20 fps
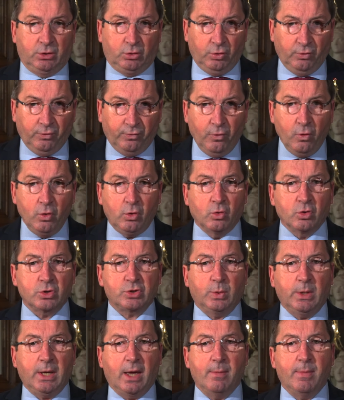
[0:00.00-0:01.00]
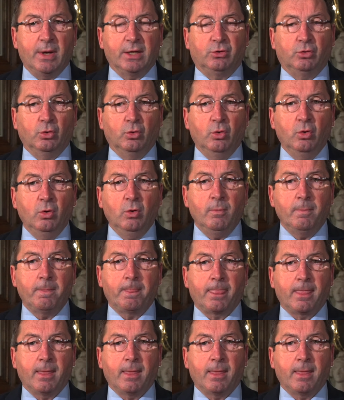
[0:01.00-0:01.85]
tu veux construire un bateau,